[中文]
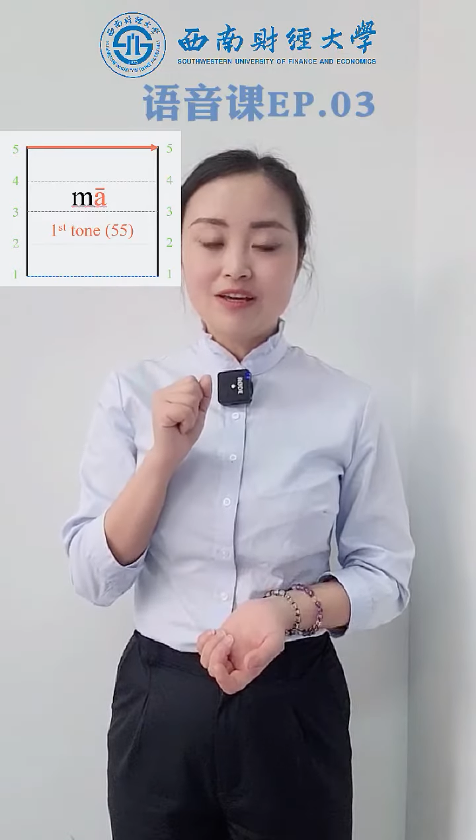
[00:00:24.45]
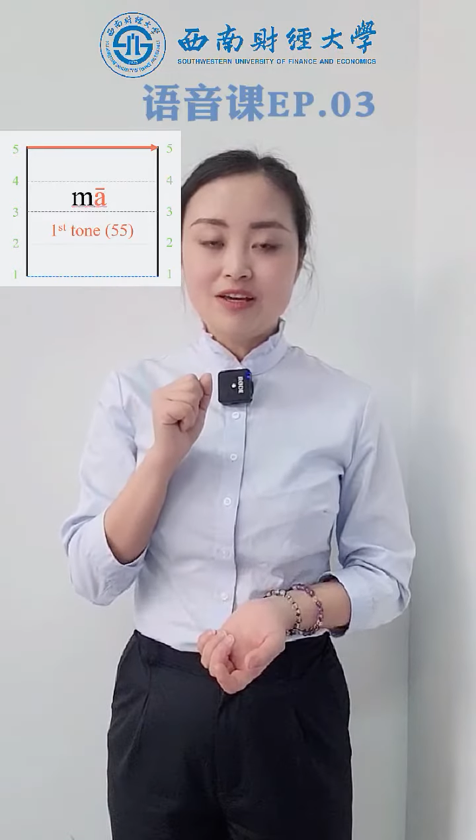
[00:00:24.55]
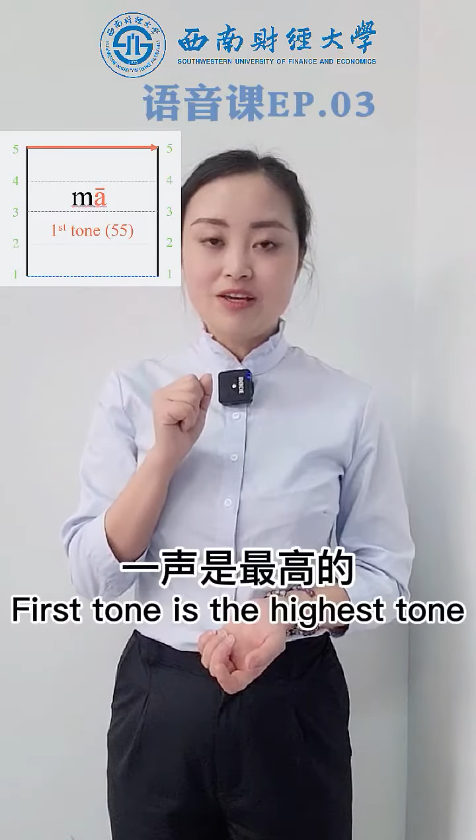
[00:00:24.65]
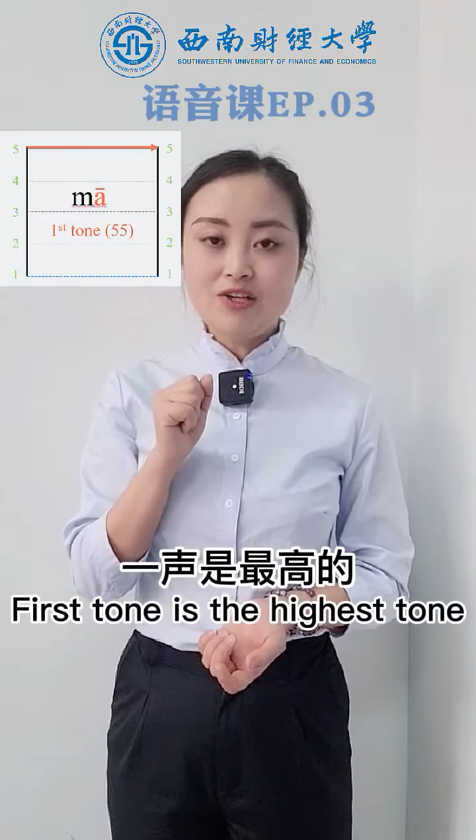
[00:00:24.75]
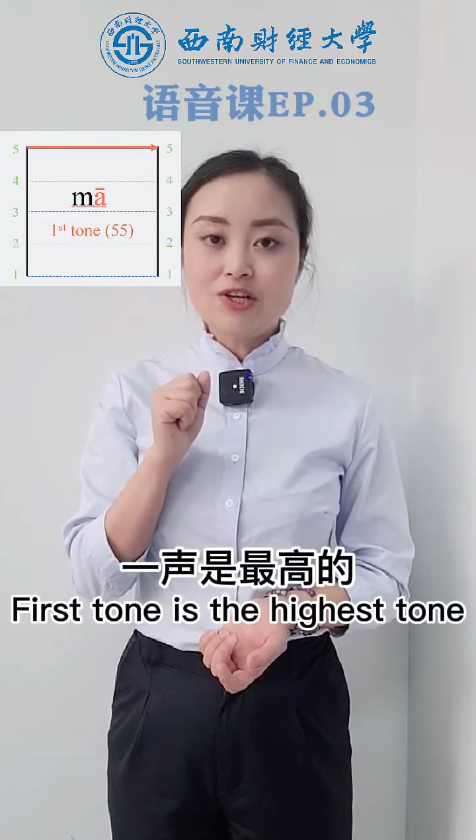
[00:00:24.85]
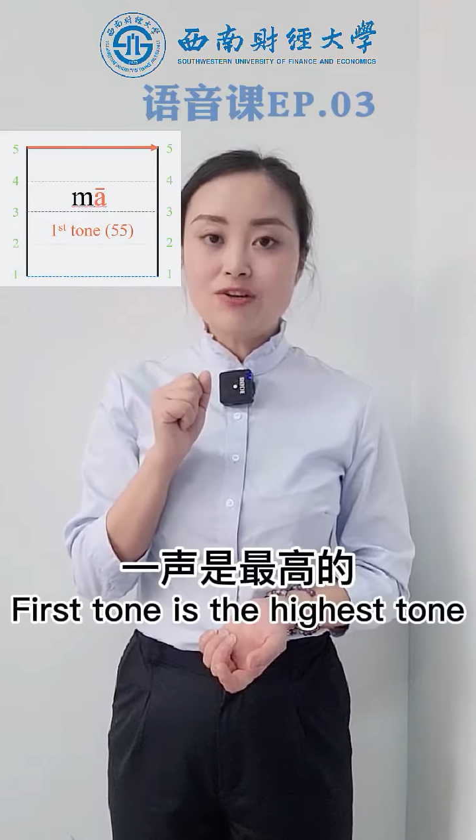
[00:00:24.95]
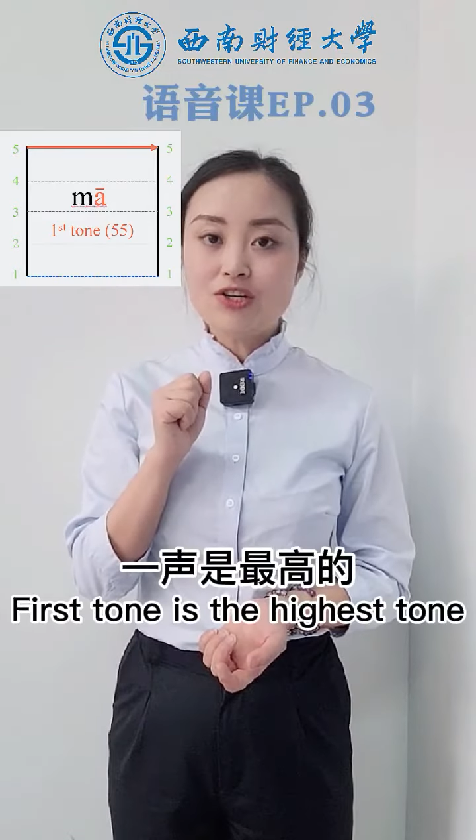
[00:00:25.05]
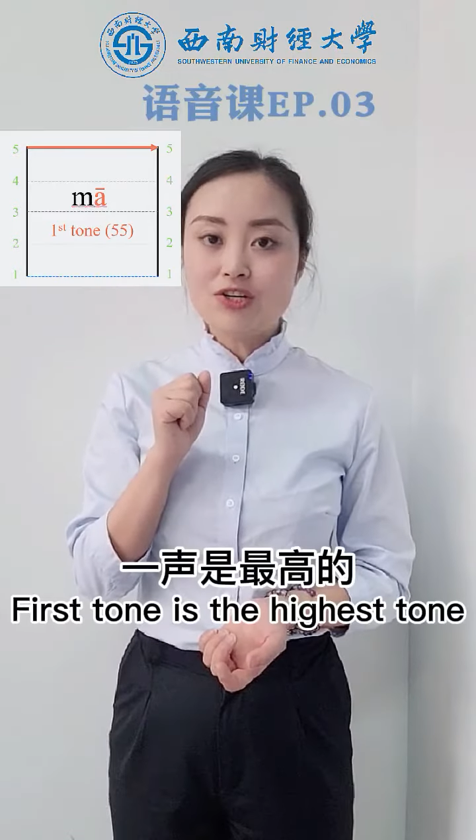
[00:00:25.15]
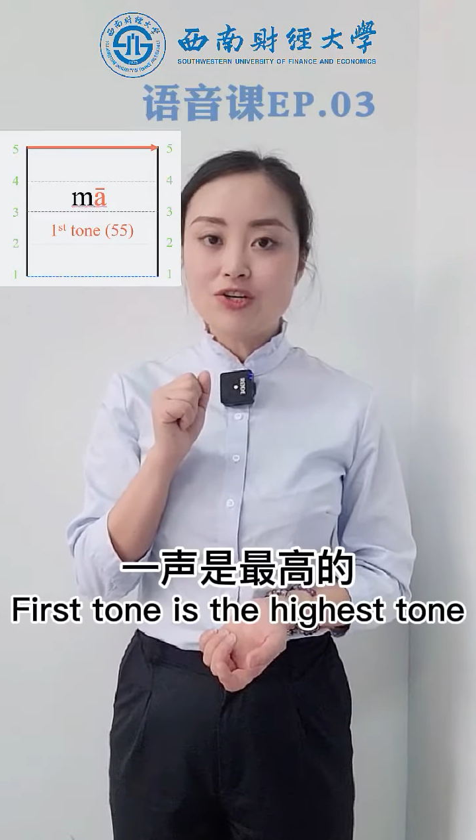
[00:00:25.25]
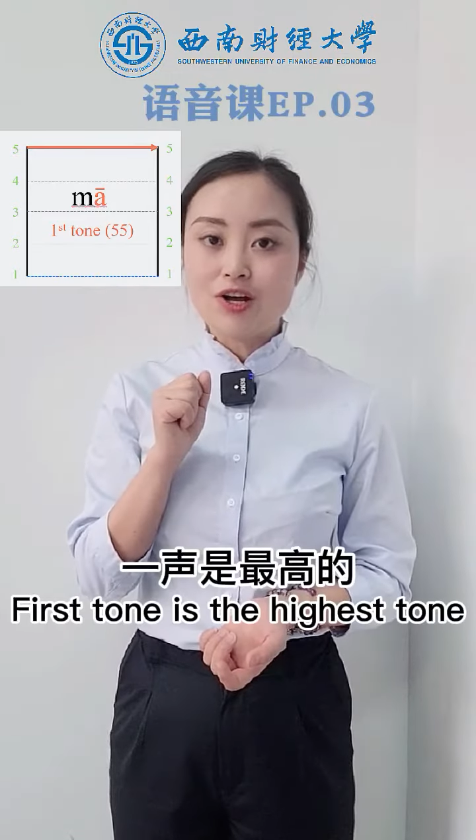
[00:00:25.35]
一声
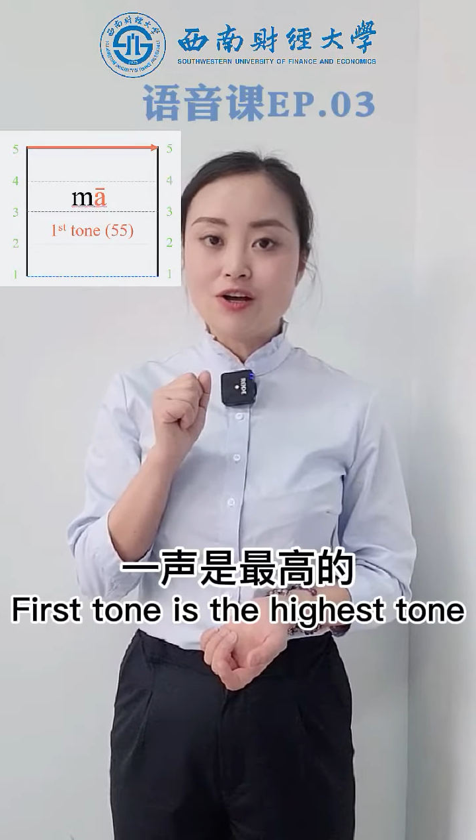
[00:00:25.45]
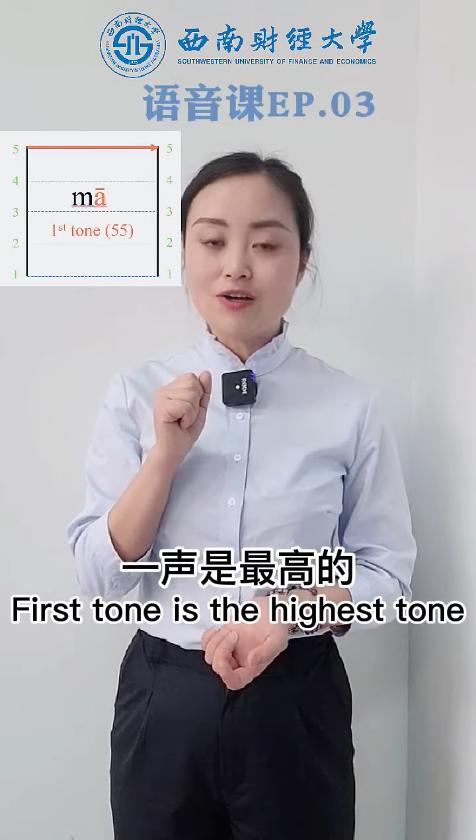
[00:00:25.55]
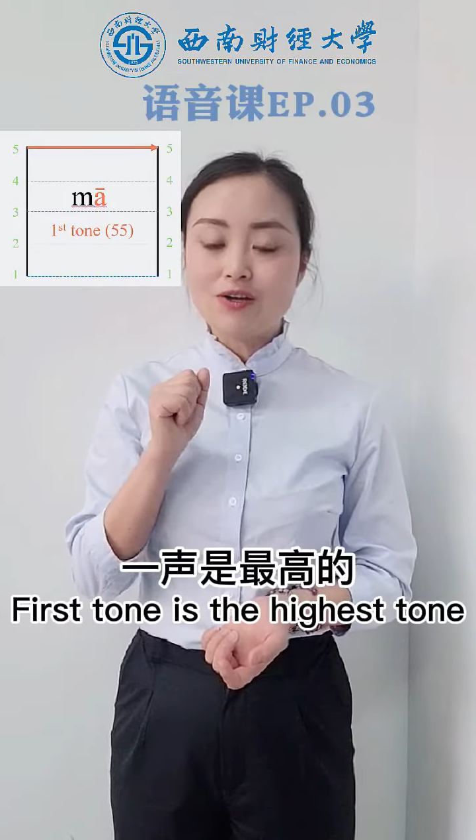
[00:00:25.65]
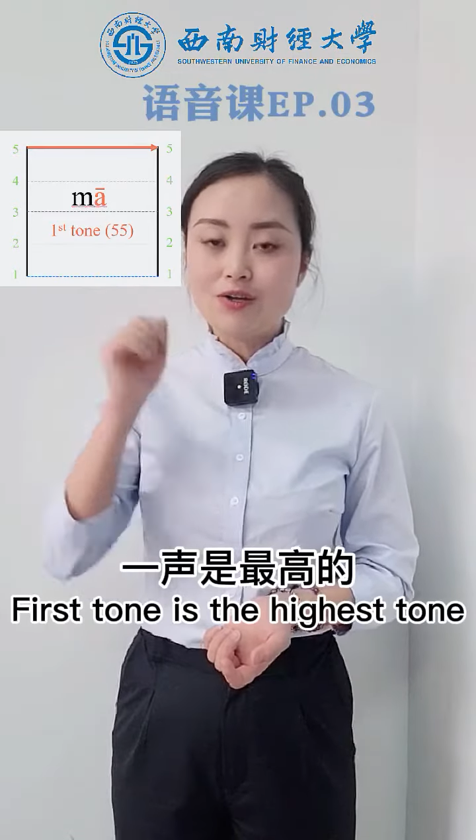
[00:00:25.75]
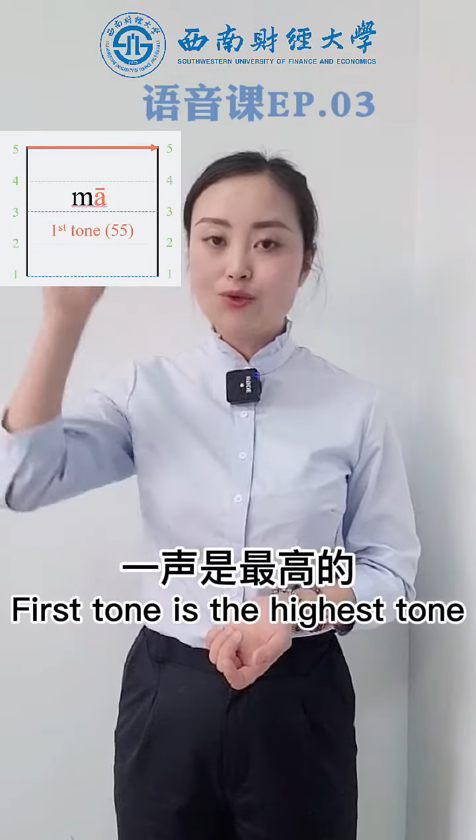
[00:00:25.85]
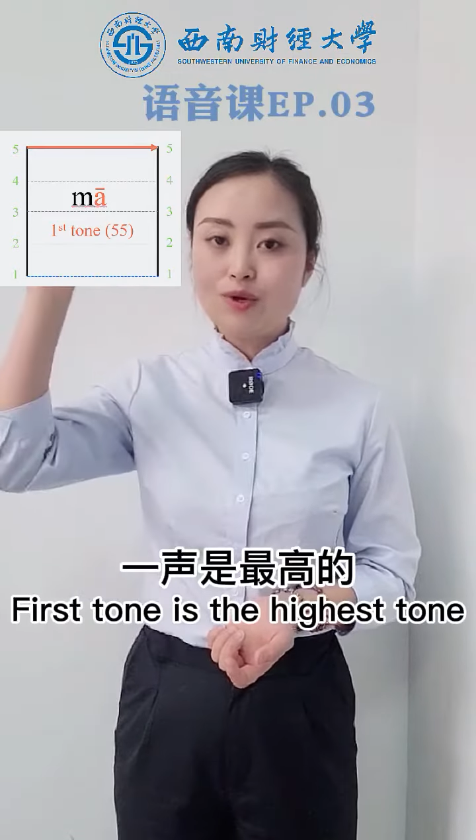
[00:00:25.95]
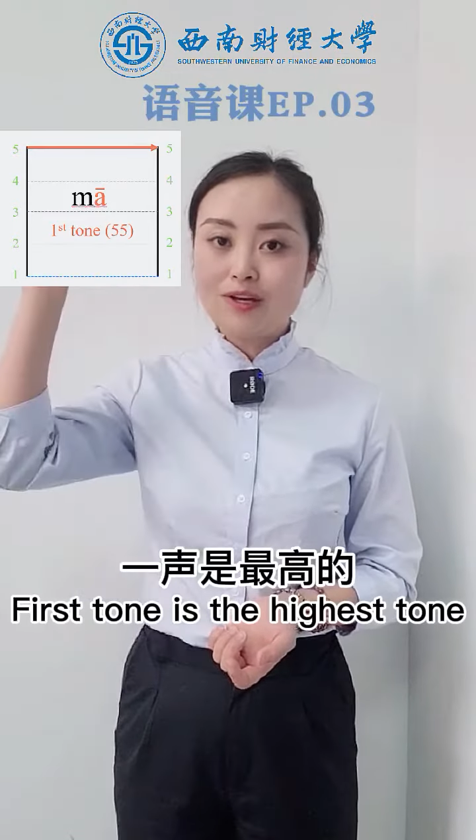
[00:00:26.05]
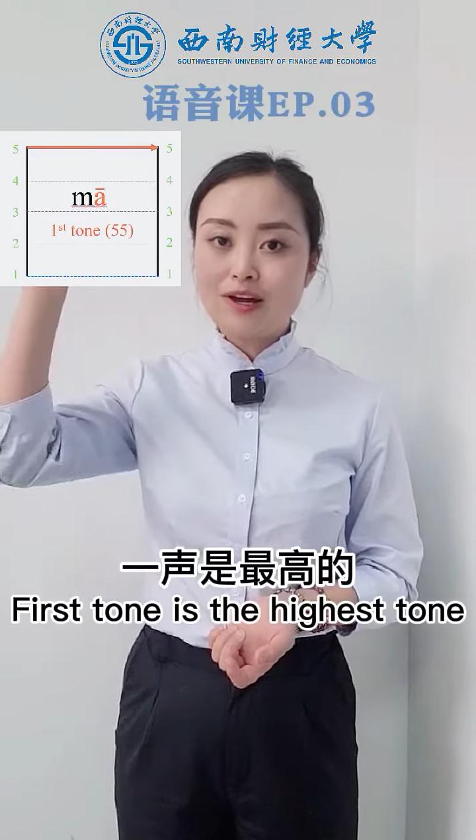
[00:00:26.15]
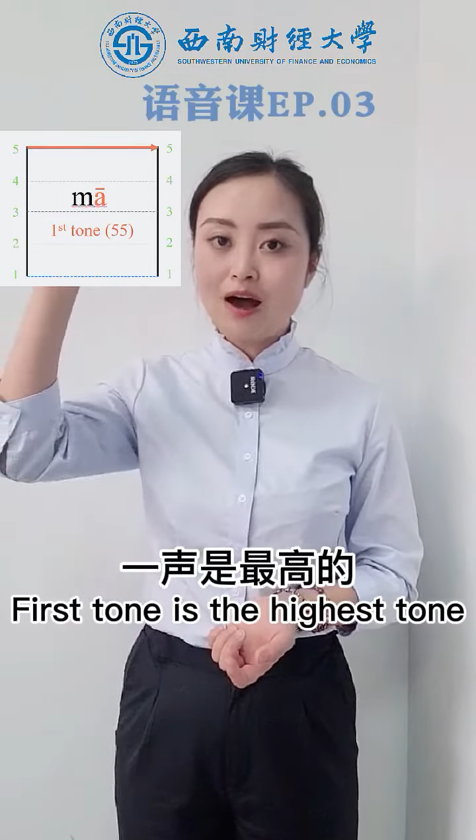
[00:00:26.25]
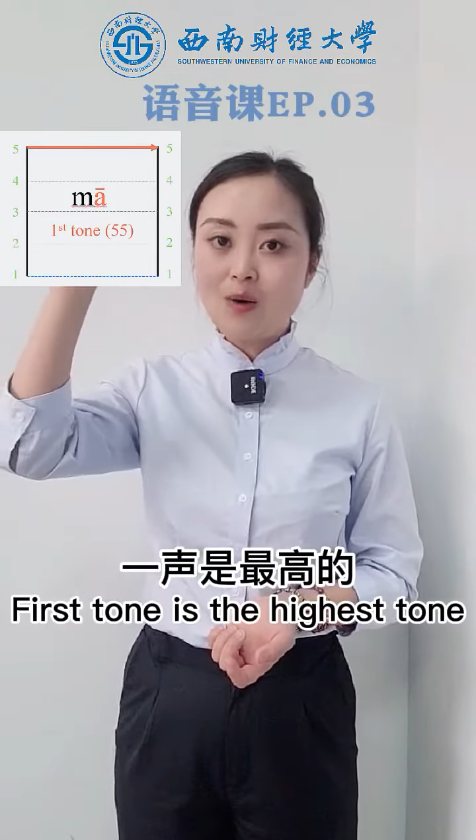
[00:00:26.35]
是最
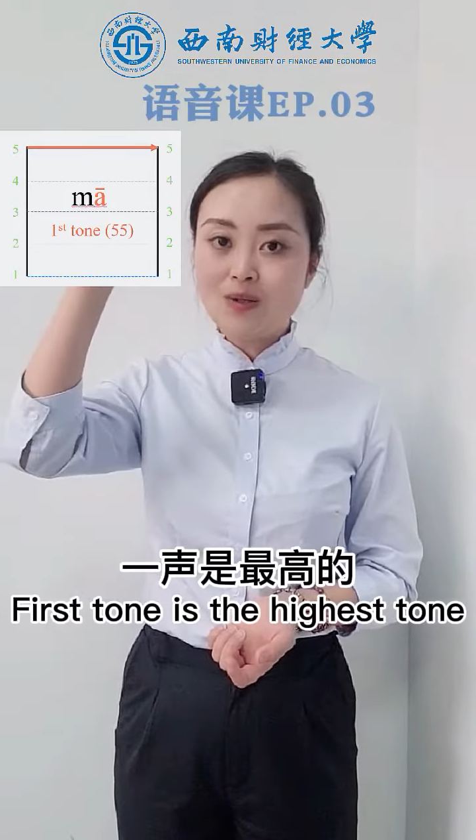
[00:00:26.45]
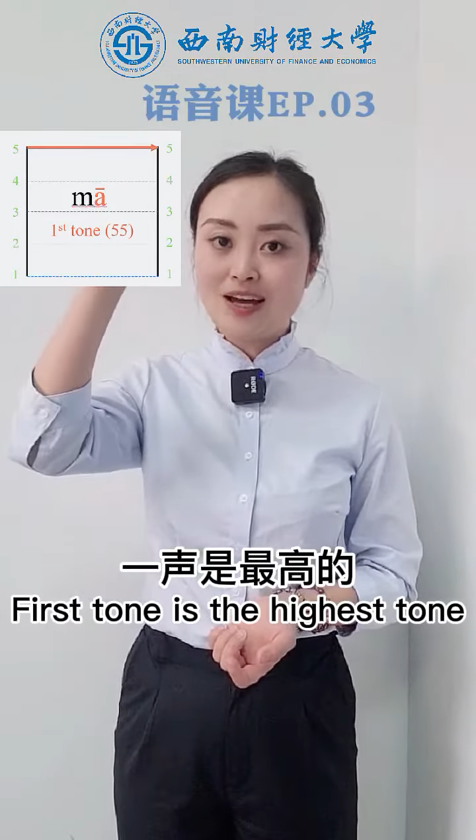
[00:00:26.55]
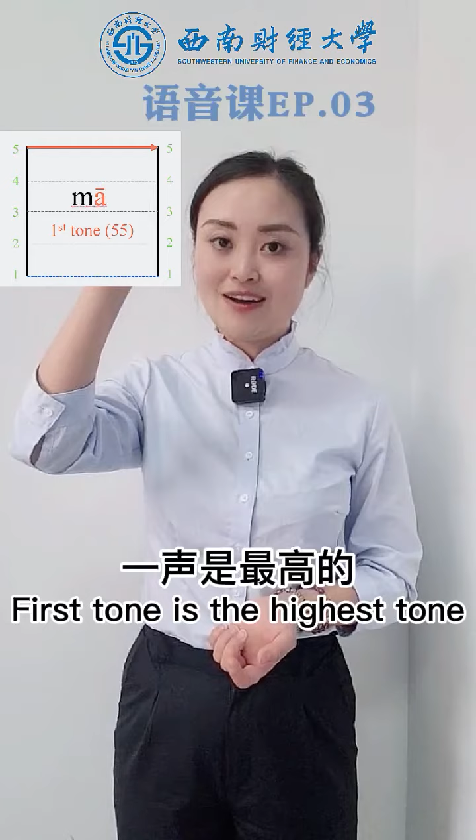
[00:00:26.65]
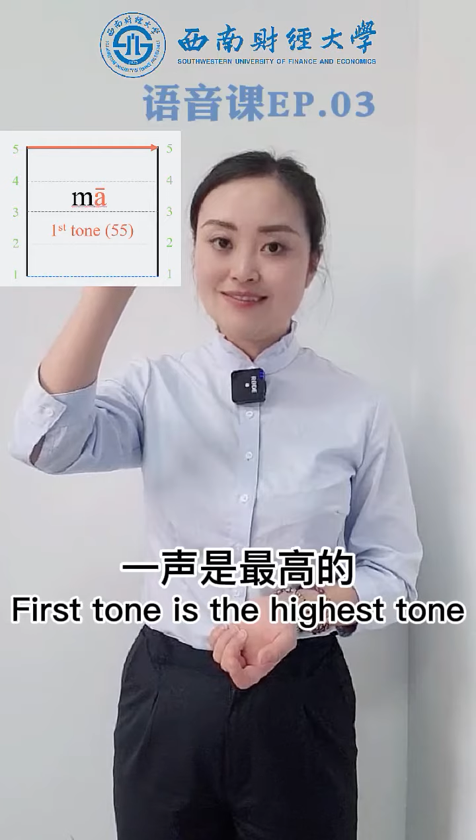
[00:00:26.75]
高的